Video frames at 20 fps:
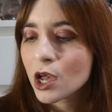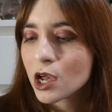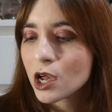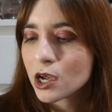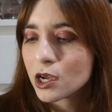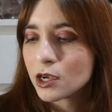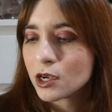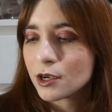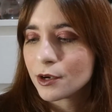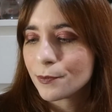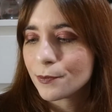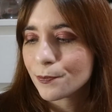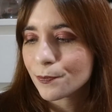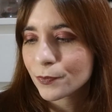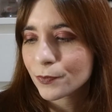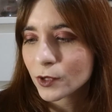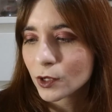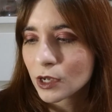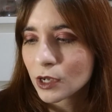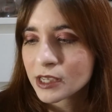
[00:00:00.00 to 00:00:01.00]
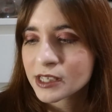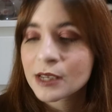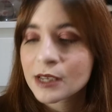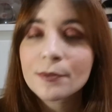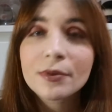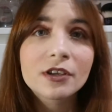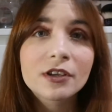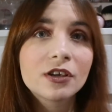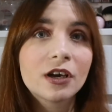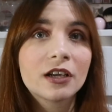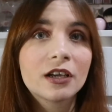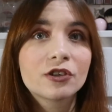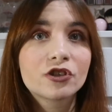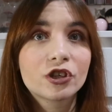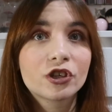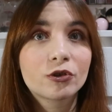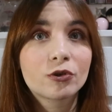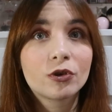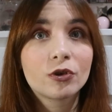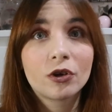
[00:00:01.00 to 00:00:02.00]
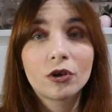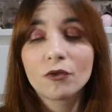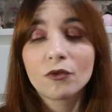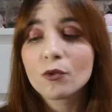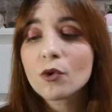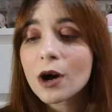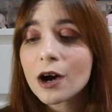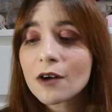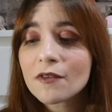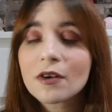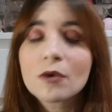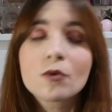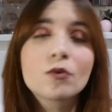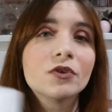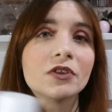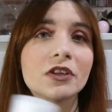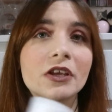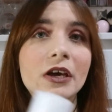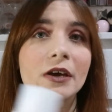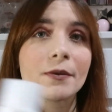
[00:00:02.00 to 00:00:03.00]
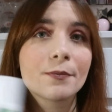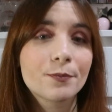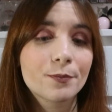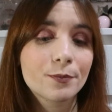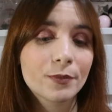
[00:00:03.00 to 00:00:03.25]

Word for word: ehm, è sempre al cetriolo guava, quindi mh, mm,